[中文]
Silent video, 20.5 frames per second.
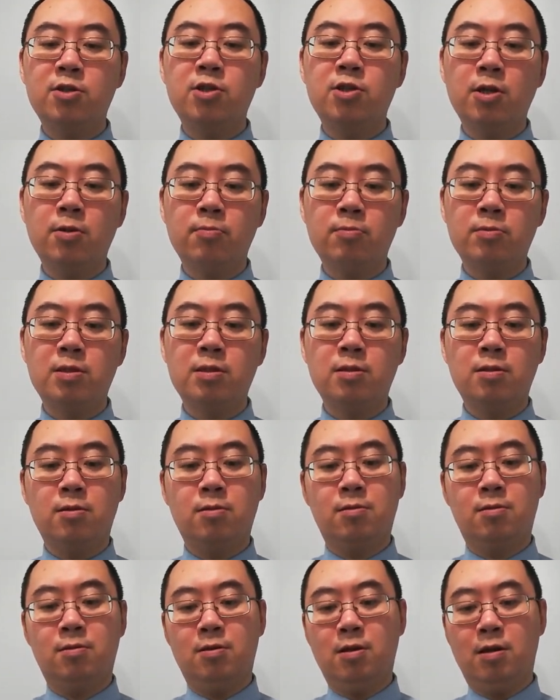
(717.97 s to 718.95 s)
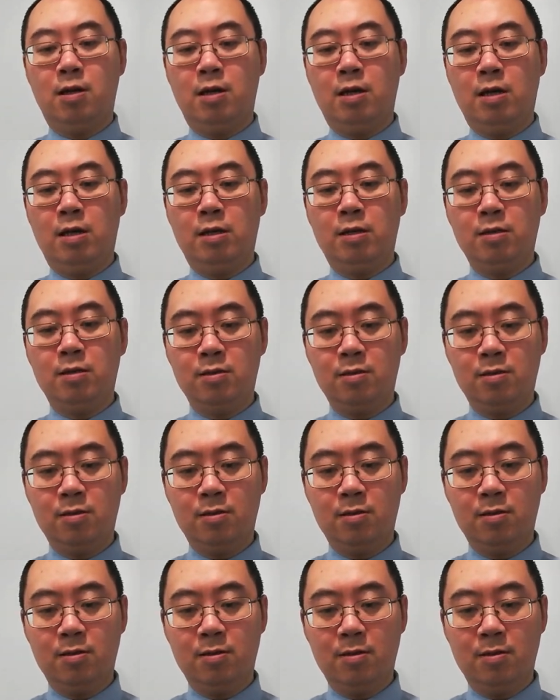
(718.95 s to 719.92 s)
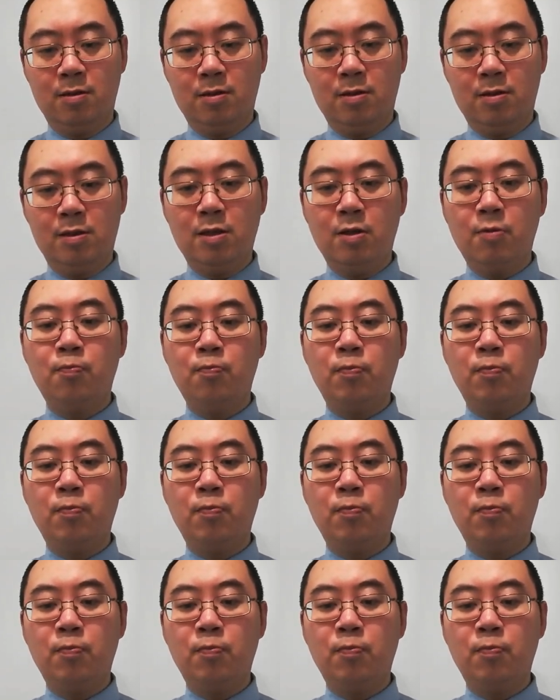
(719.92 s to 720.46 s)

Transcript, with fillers: James》啊，就